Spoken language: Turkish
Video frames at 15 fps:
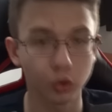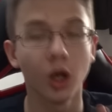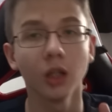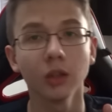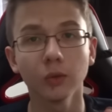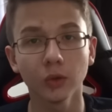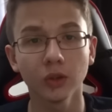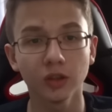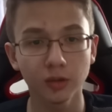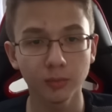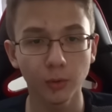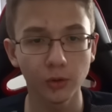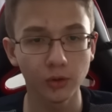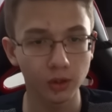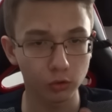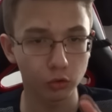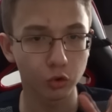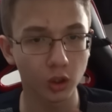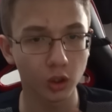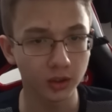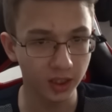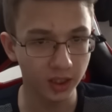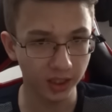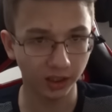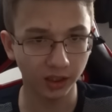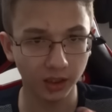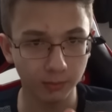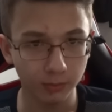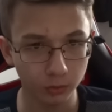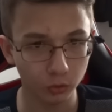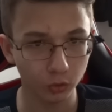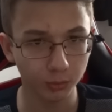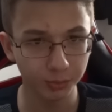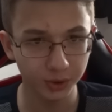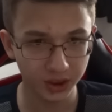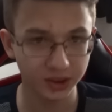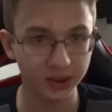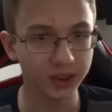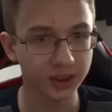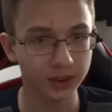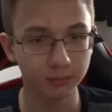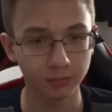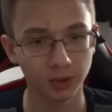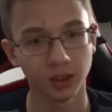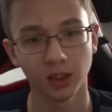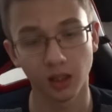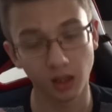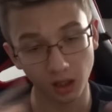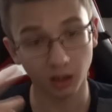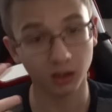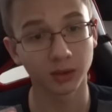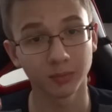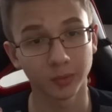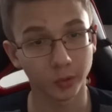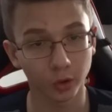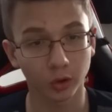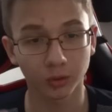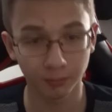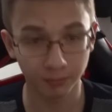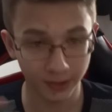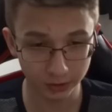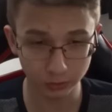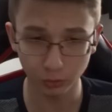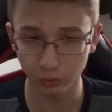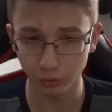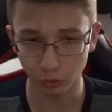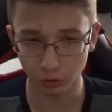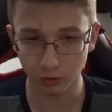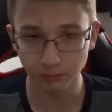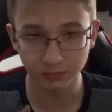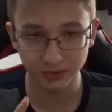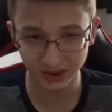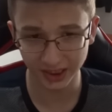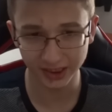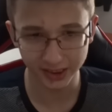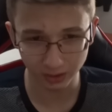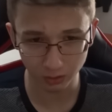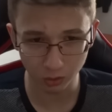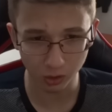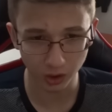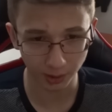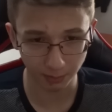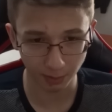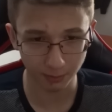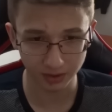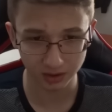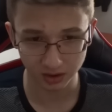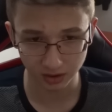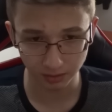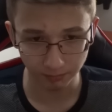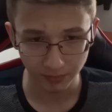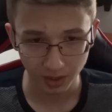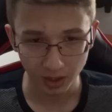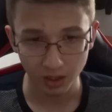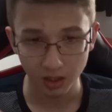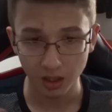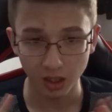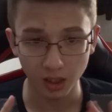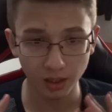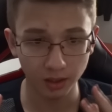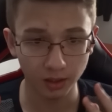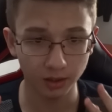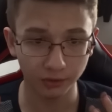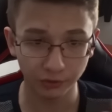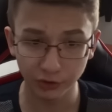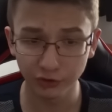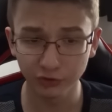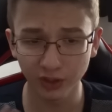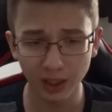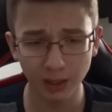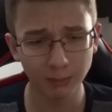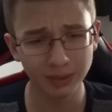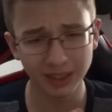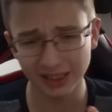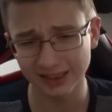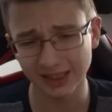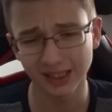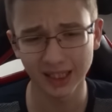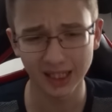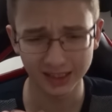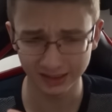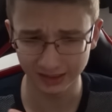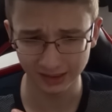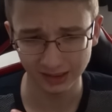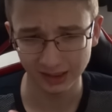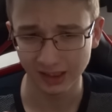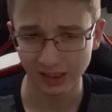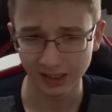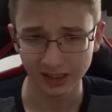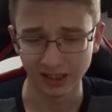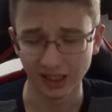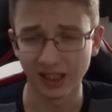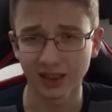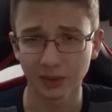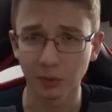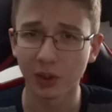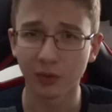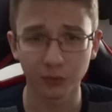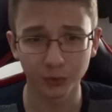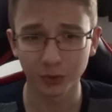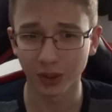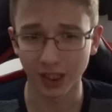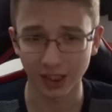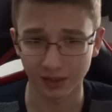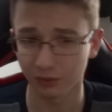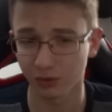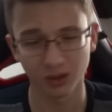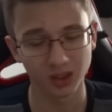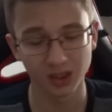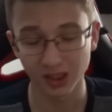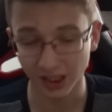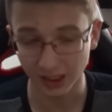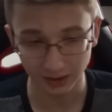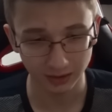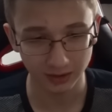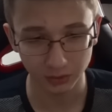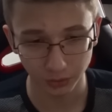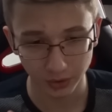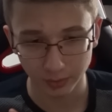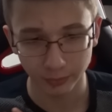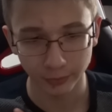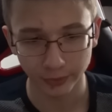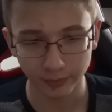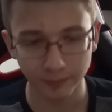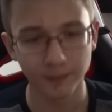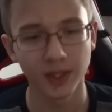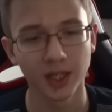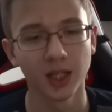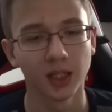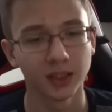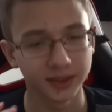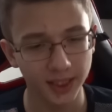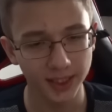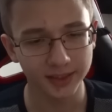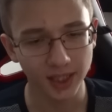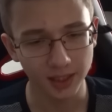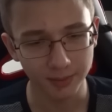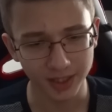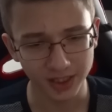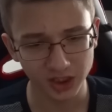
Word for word: Şu anda oynadığım oyunlar şu anda ekrana bakıyorum size sayayım. Aklımda yok. PES oynuyorum. CSGO oynamaya başladım. Ee, FIFA biraz daha nadir. Ancak böyle videolarda, video dışında hiç oynamıyorum. GTA